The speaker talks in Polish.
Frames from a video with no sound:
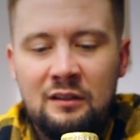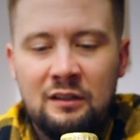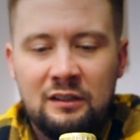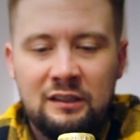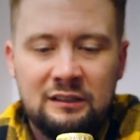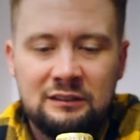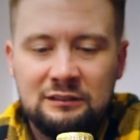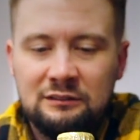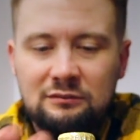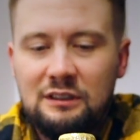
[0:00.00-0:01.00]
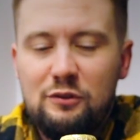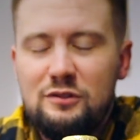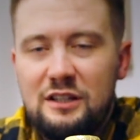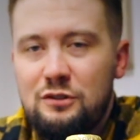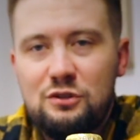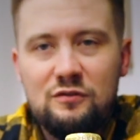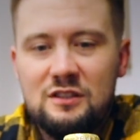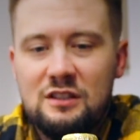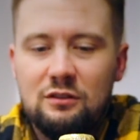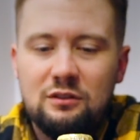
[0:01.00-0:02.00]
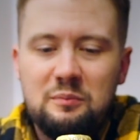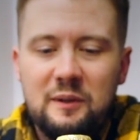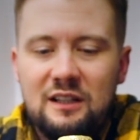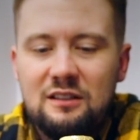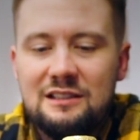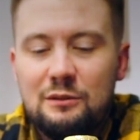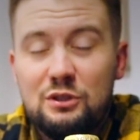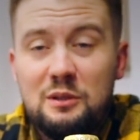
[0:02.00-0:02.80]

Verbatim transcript: Yy, e, nawiązanie oczywiste, no, imperialny stout,